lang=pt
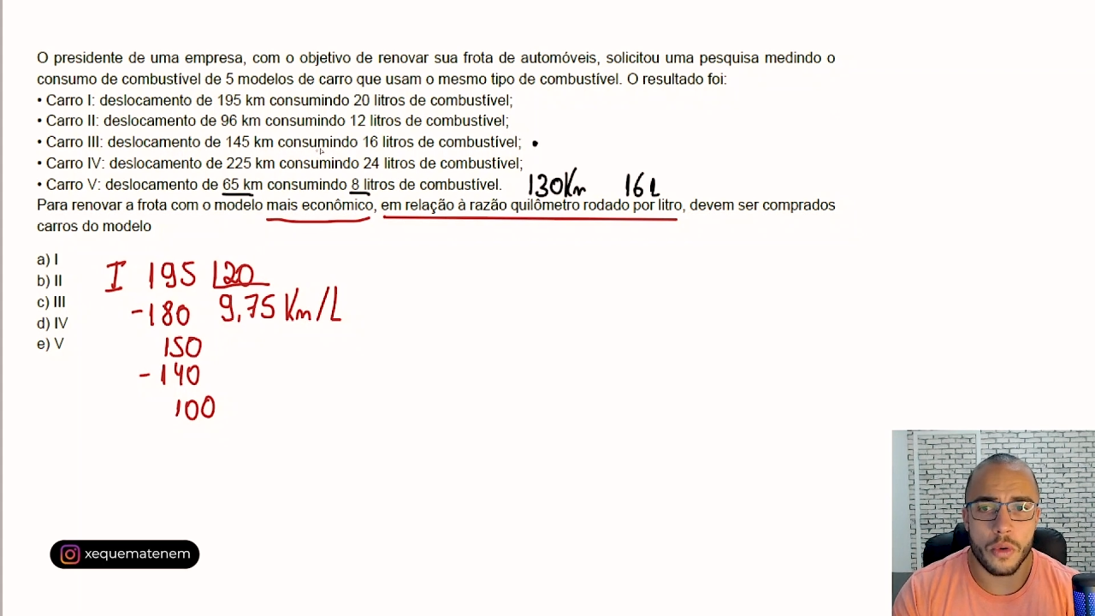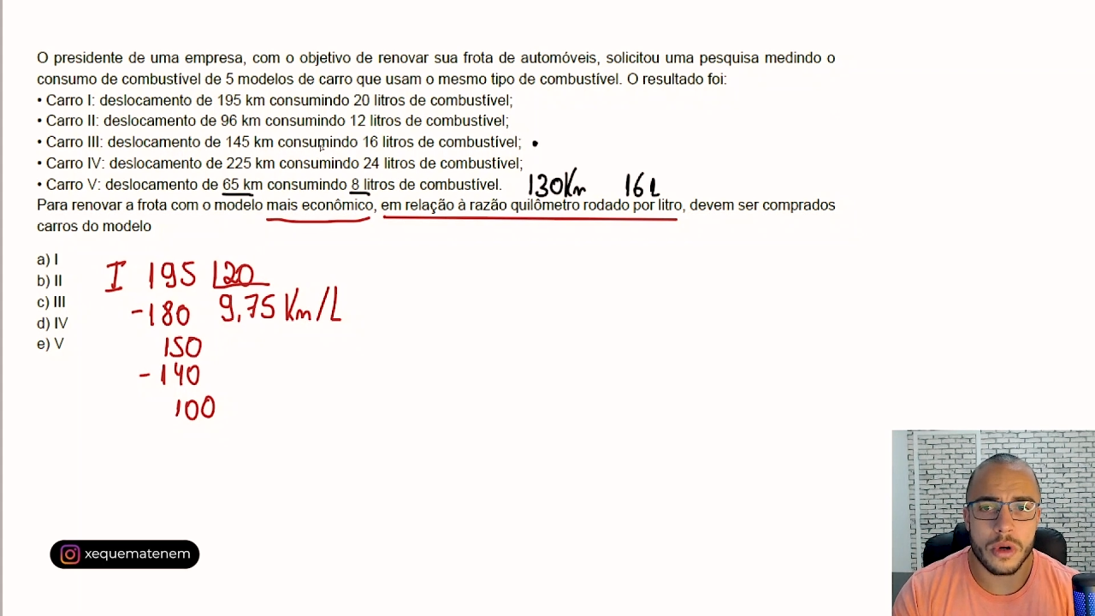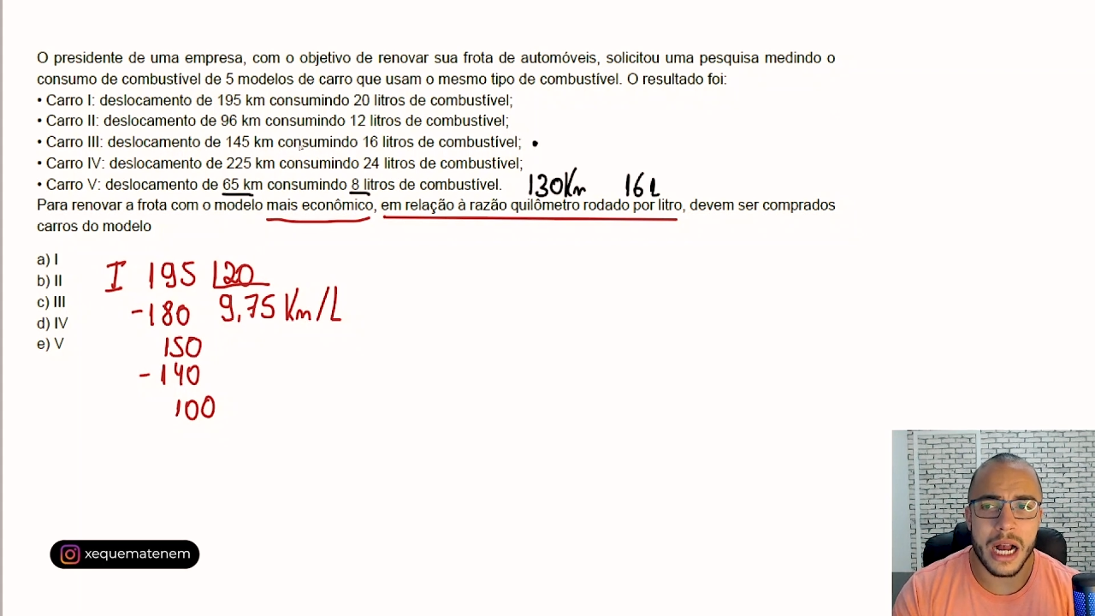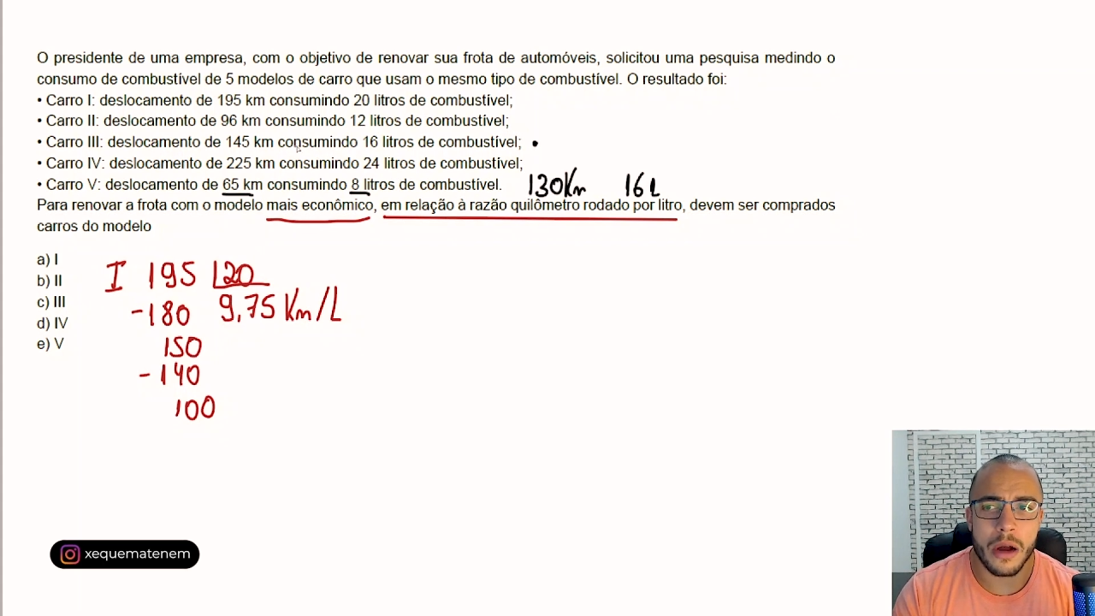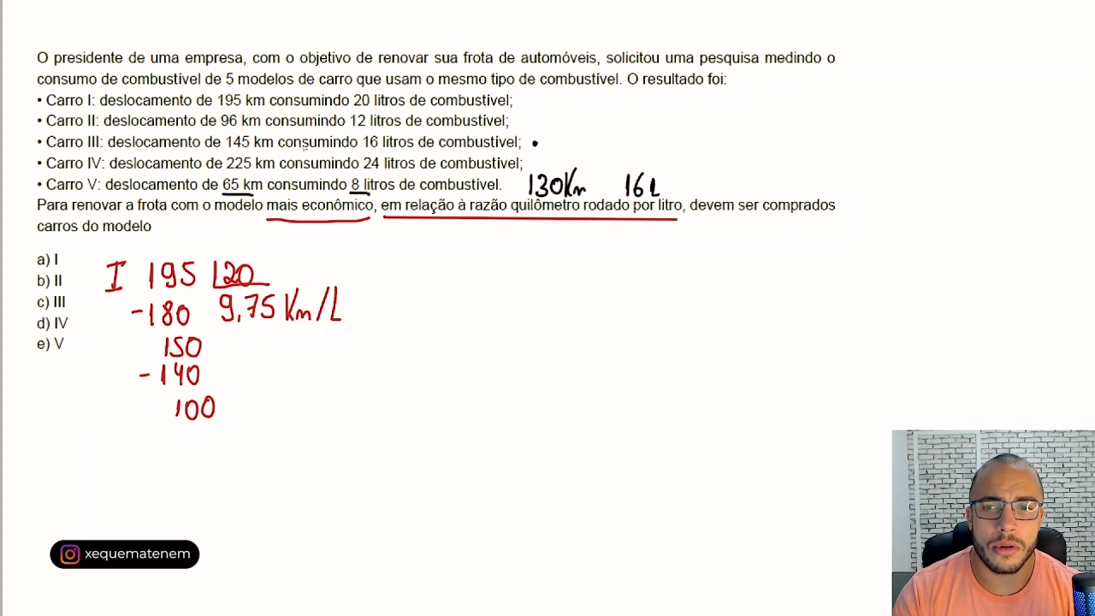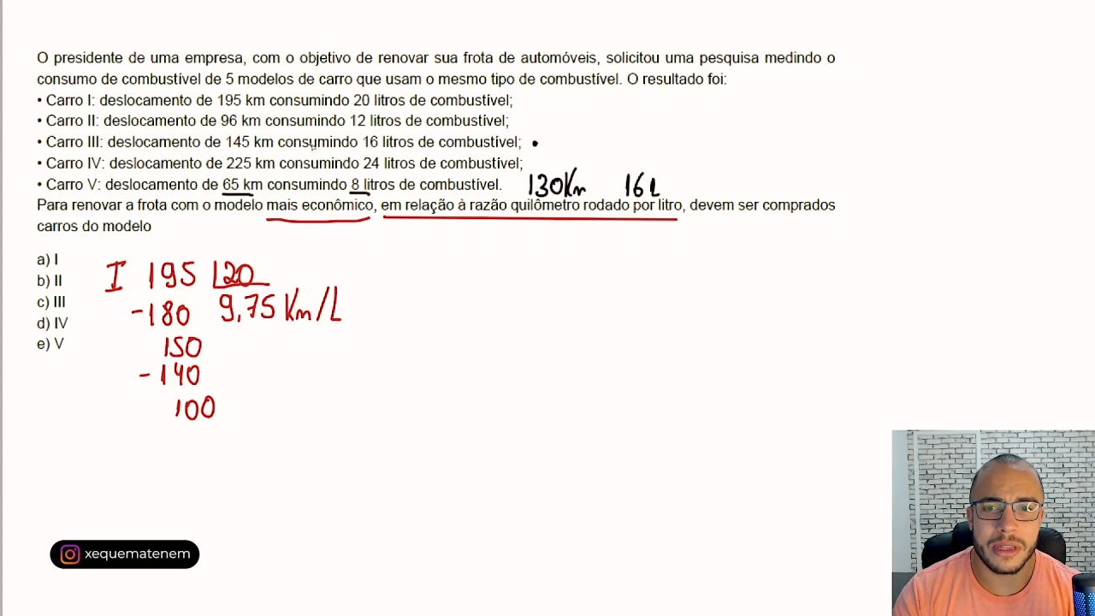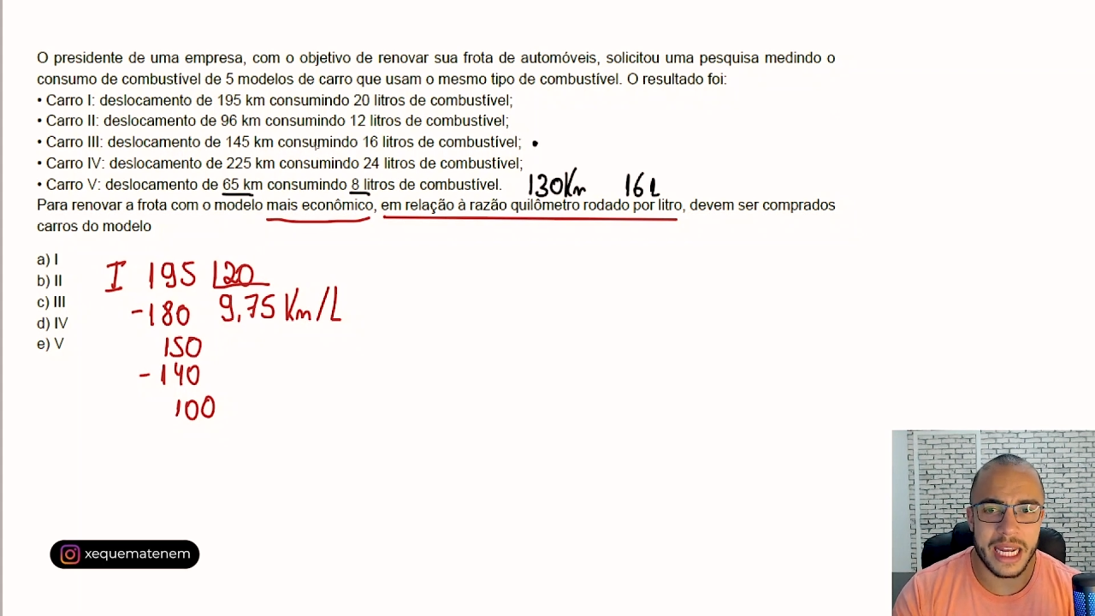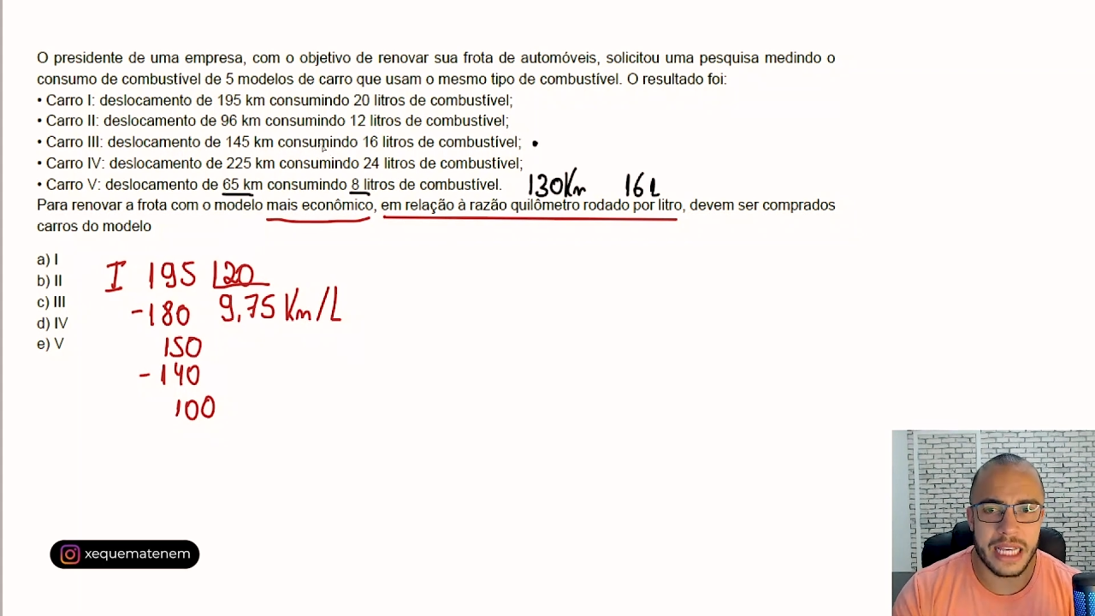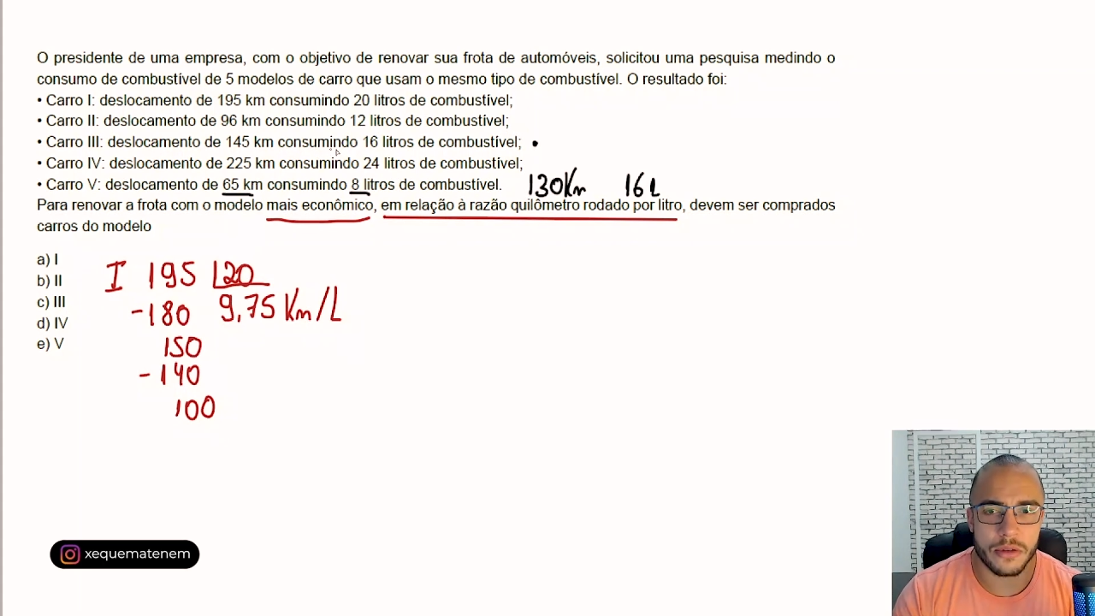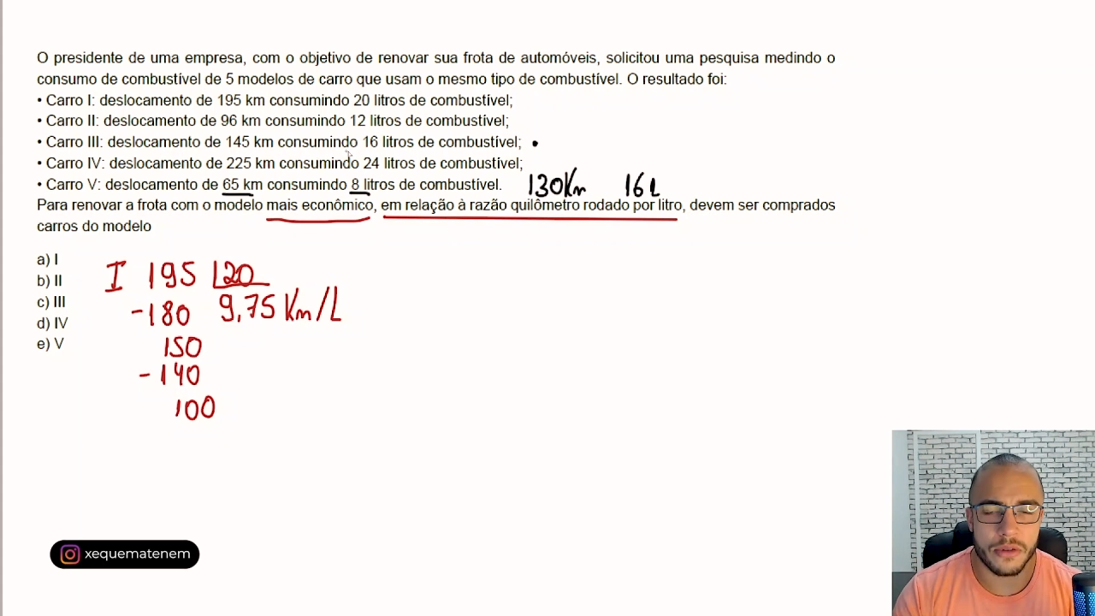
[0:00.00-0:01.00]
carro 3,
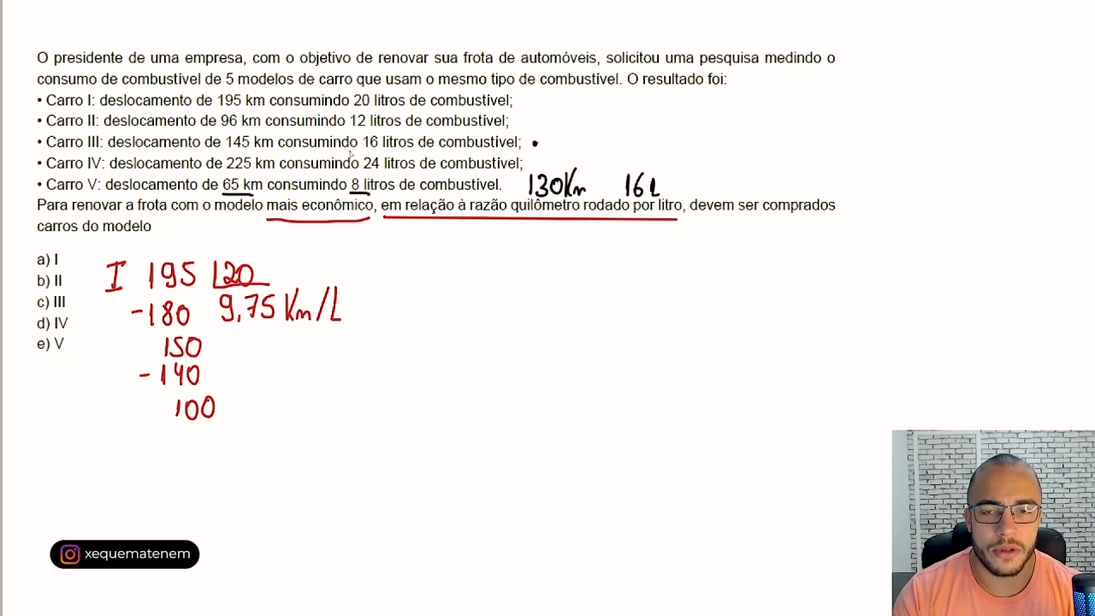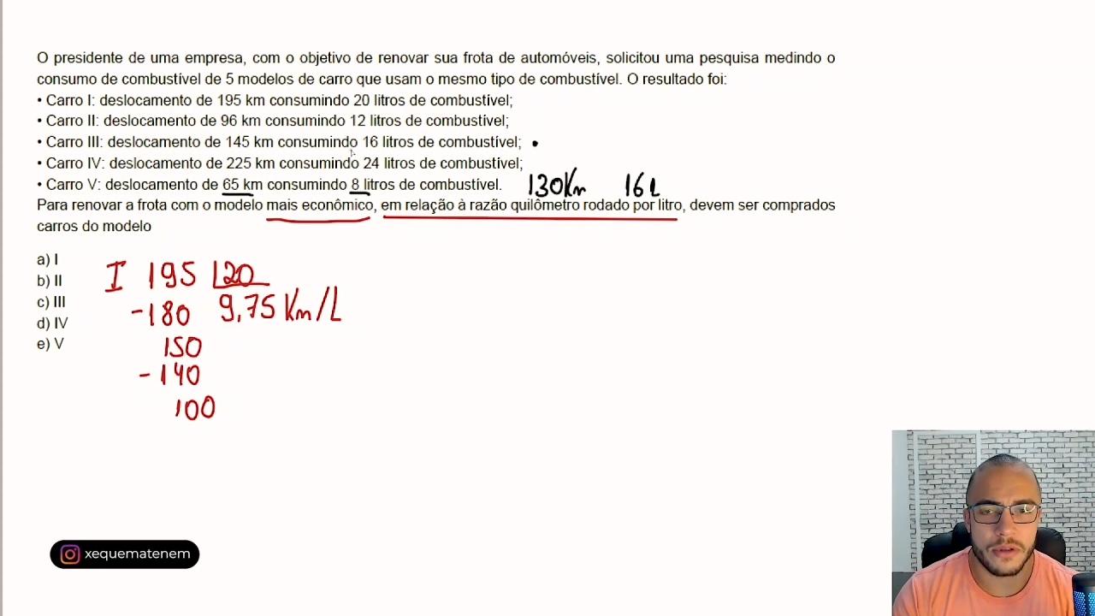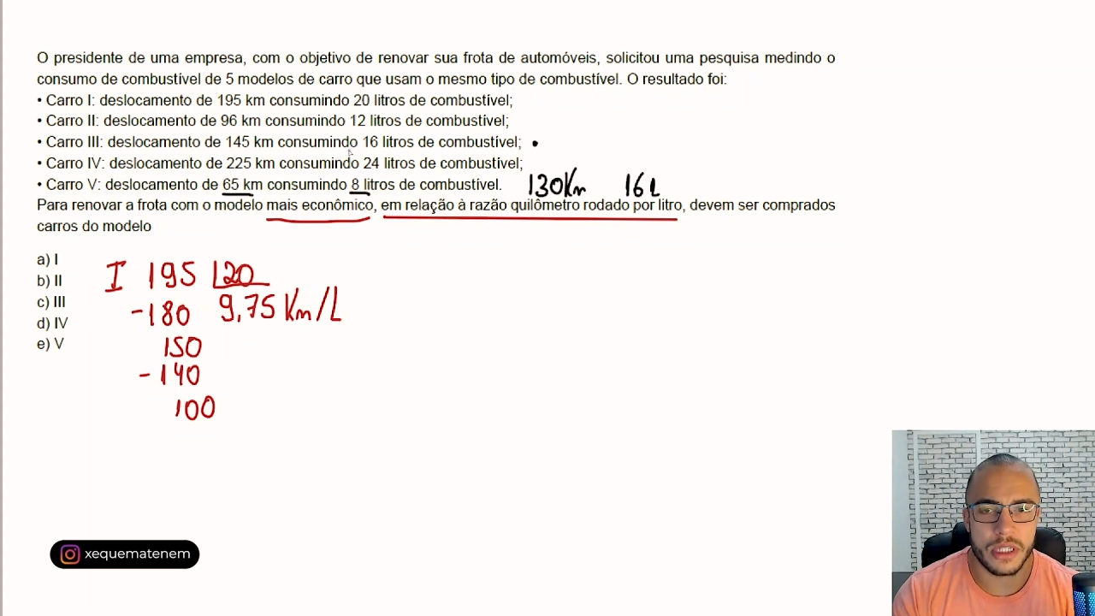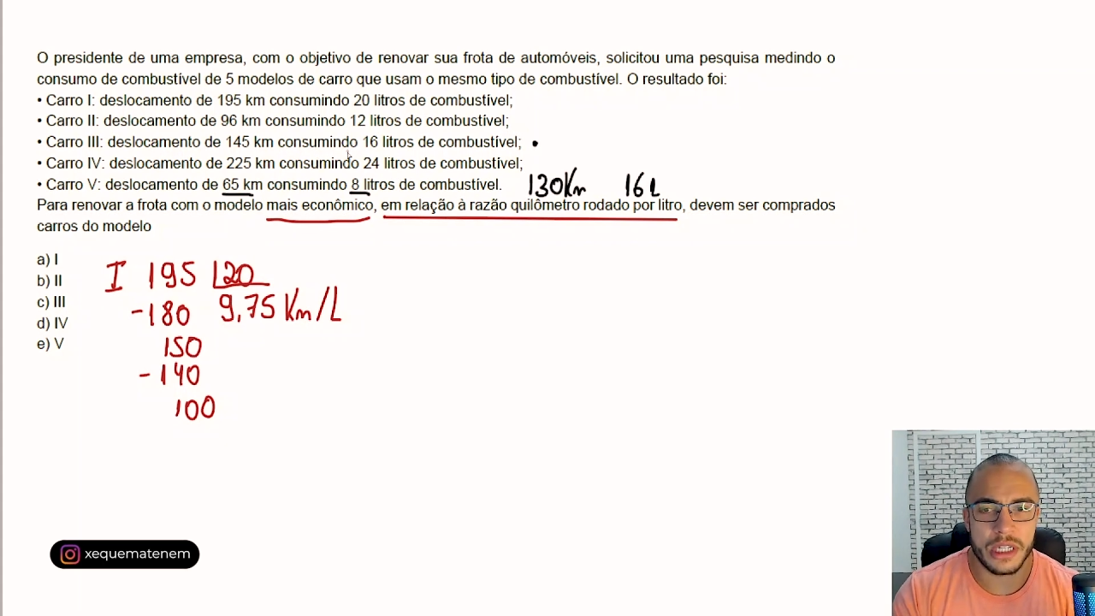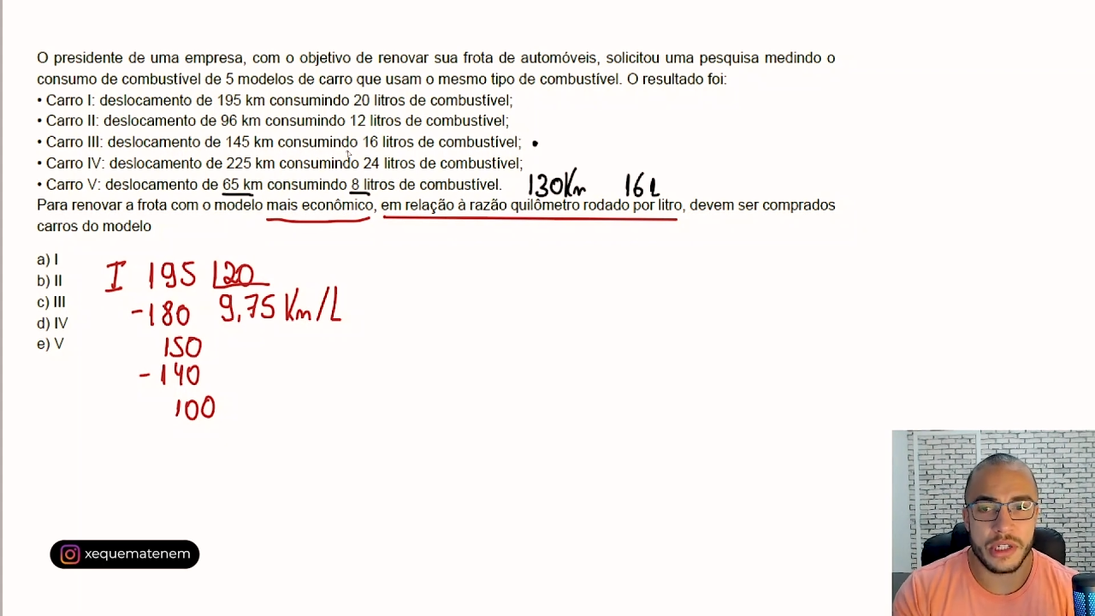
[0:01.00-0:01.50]
eu estou falando o seguinte,